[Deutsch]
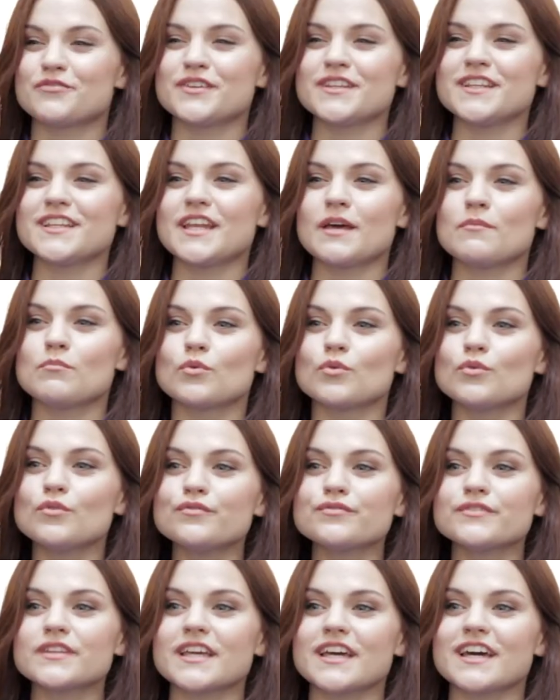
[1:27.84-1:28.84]
finde, der
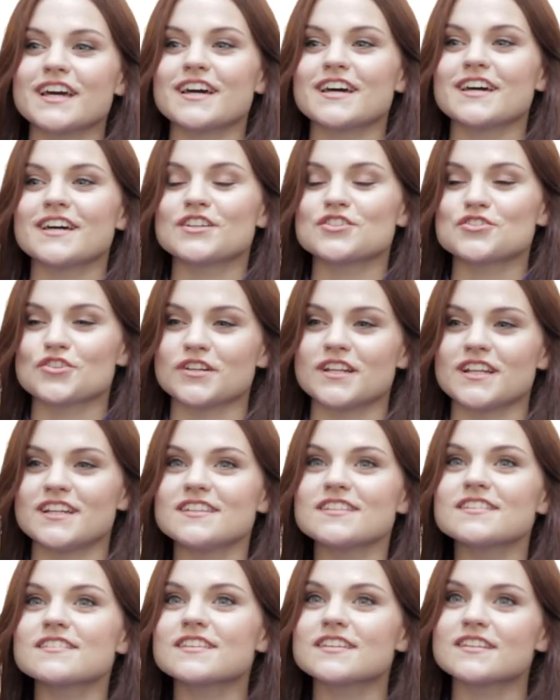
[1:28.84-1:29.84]
Beruf der
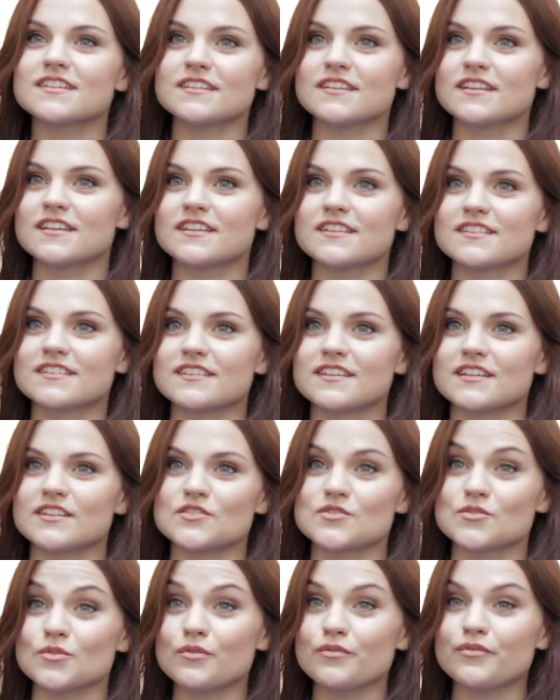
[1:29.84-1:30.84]
Journalistin ist
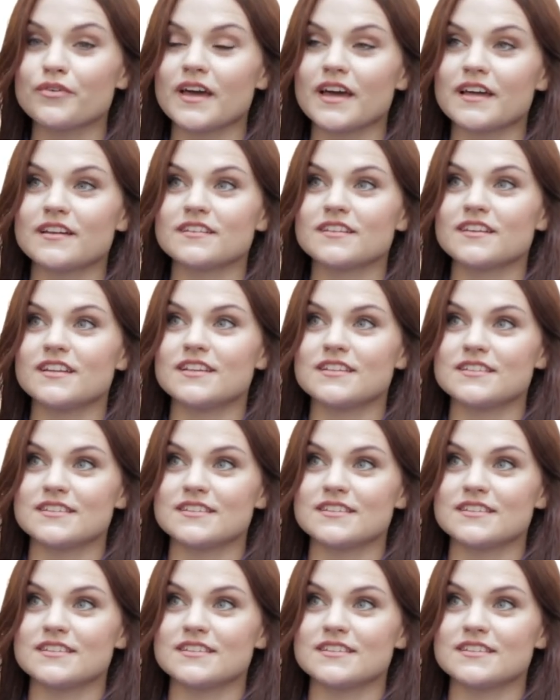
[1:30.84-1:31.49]
insofern